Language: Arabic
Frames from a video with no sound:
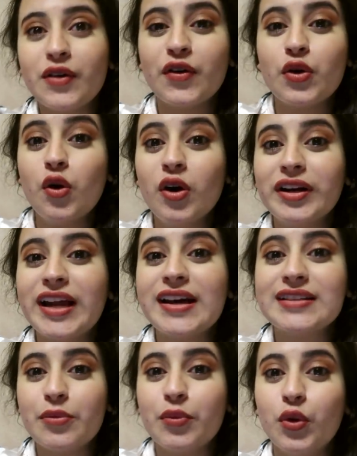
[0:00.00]
فروحوا
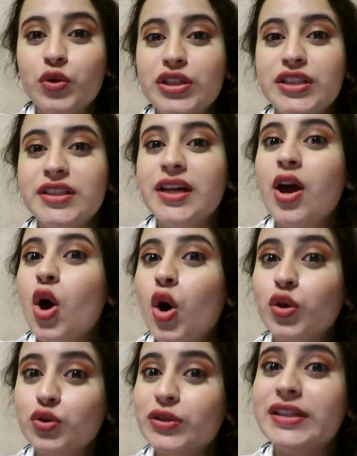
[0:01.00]
هناك تابعوني
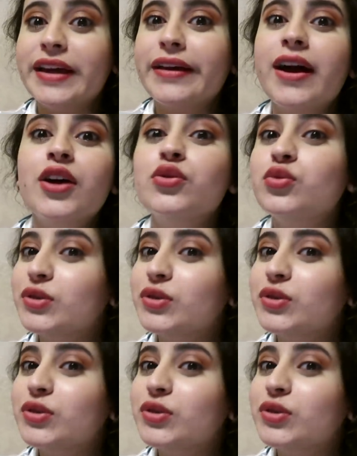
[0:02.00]
حطوا لي لايكات